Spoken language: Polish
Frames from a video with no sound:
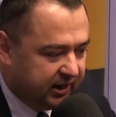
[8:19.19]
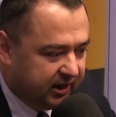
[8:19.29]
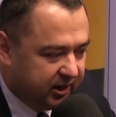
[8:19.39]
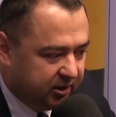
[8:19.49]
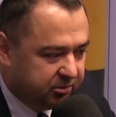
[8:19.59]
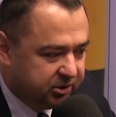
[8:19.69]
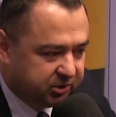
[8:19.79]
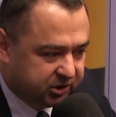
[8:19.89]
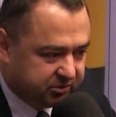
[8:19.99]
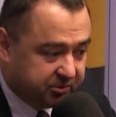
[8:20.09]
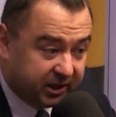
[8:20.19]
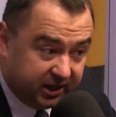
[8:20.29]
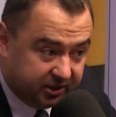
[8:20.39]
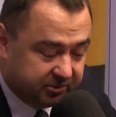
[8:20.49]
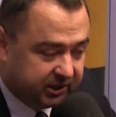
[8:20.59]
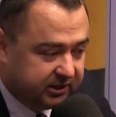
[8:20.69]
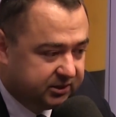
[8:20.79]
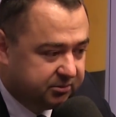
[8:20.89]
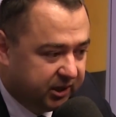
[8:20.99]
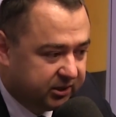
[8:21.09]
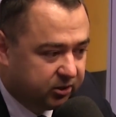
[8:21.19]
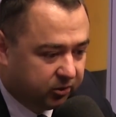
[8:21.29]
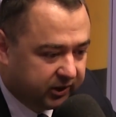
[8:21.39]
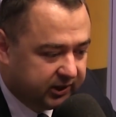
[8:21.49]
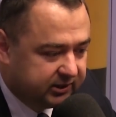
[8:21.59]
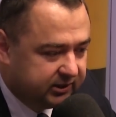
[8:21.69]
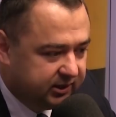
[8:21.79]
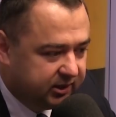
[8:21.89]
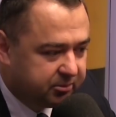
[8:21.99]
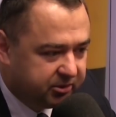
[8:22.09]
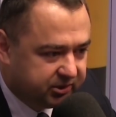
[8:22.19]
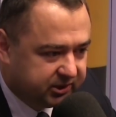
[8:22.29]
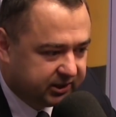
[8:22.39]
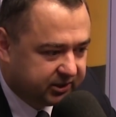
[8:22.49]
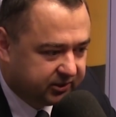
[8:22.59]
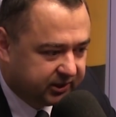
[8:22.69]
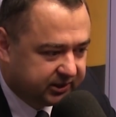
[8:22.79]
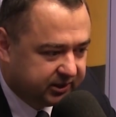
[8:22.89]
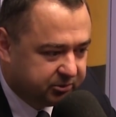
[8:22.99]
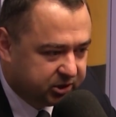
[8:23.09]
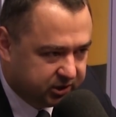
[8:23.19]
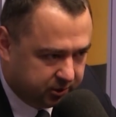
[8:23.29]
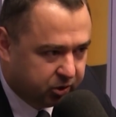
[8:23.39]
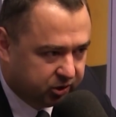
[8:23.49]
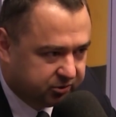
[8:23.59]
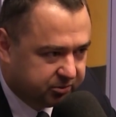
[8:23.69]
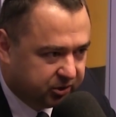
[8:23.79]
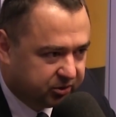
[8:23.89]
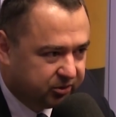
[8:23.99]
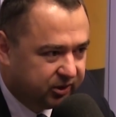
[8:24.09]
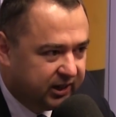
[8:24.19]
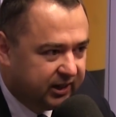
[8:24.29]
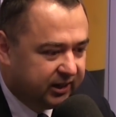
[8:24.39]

e, być może wymagają jakichś zmian, korekt i na pewno takie korekty myślę, że po nowym roku